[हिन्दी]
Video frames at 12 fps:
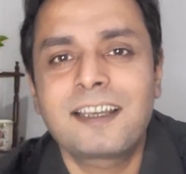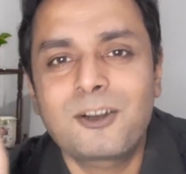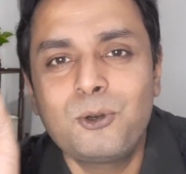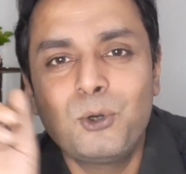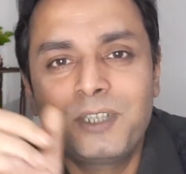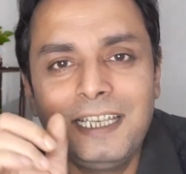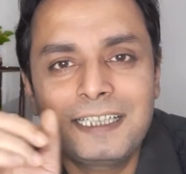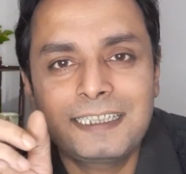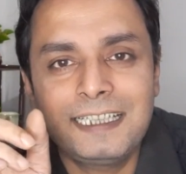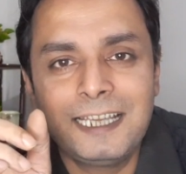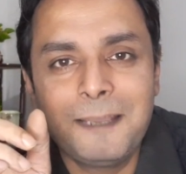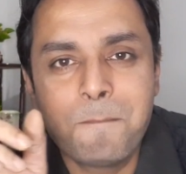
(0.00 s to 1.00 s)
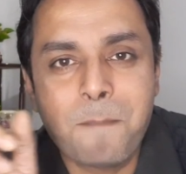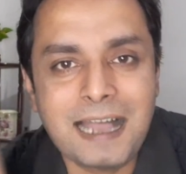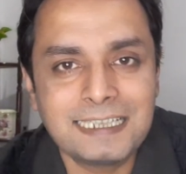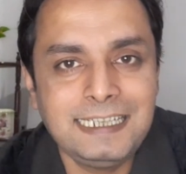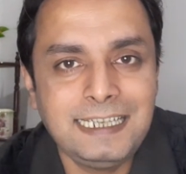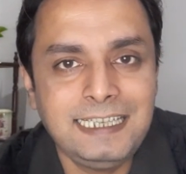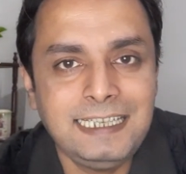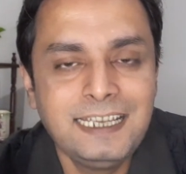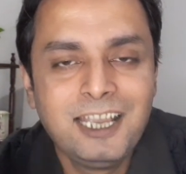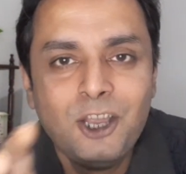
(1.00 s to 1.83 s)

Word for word: अगर लोग देखते हैं माजी की